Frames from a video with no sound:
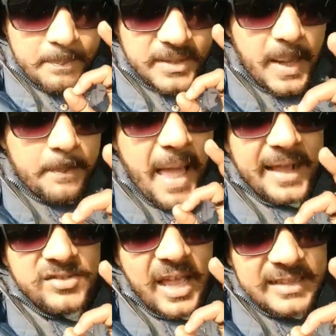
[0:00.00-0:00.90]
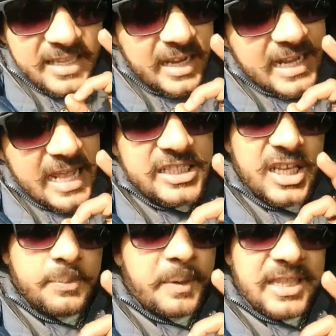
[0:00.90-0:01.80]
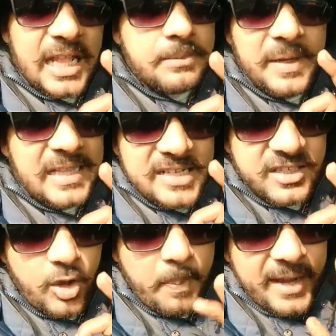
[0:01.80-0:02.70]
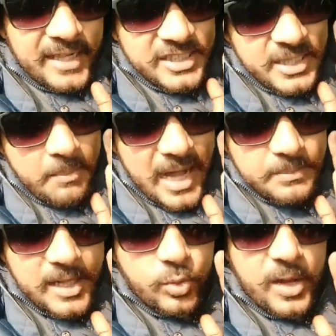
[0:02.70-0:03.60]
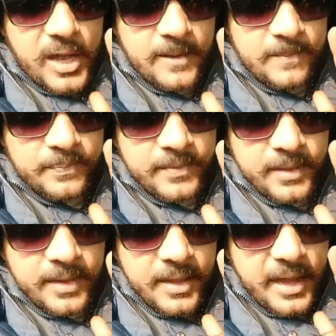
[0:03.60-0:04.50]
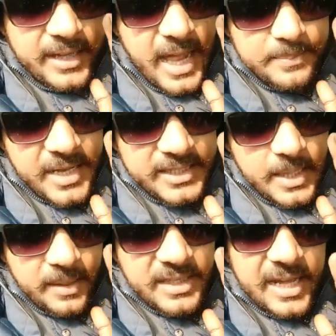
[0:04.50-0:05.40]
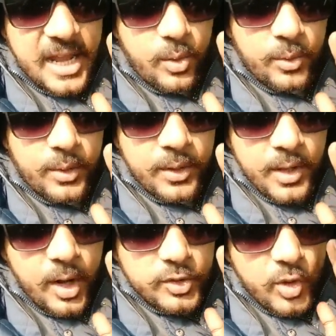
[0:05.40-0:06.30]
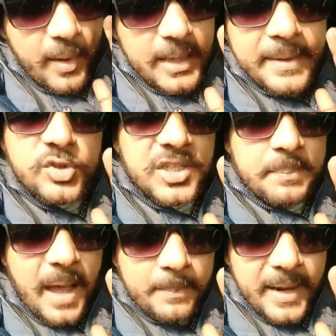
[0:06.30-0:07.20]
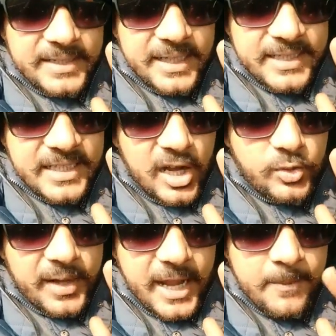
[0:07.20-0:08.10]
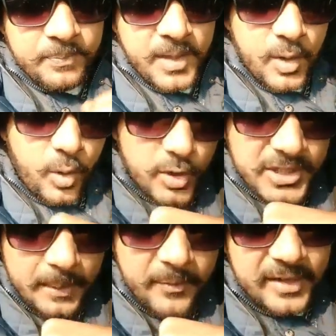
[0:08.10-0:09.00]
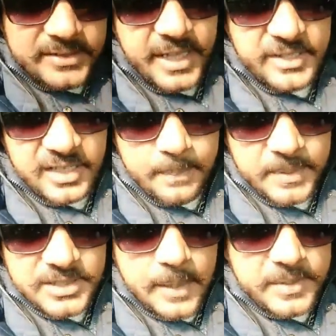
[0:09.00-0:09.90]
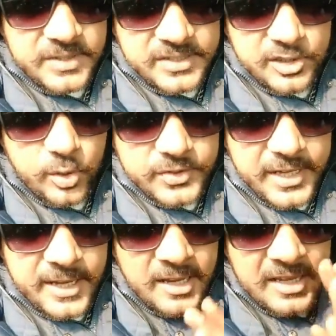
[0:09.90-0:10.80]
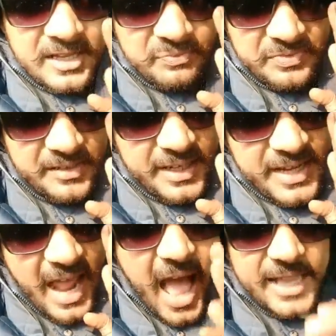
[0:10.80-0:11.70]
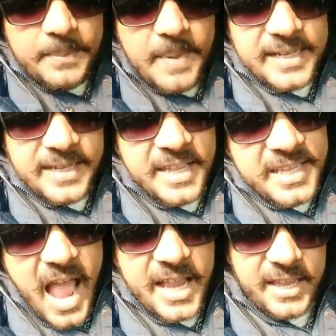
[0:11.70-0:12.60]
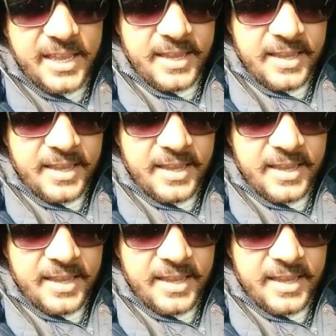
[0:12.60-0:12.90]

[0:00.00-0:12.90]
बेटा पाकिस्तान के कराची अस्पताल में भी इलाज नहीं हो पाएगा इतनी मार मारूंगा हराम जादे बता रहा हूँ और दुबई में जो तेरे बाप बैठे हैं ना दाऊद वगैरह उनके भी फटती है साला प्रताप सिंह जैसे लोगों से गिरा के मारेंगे गिरा के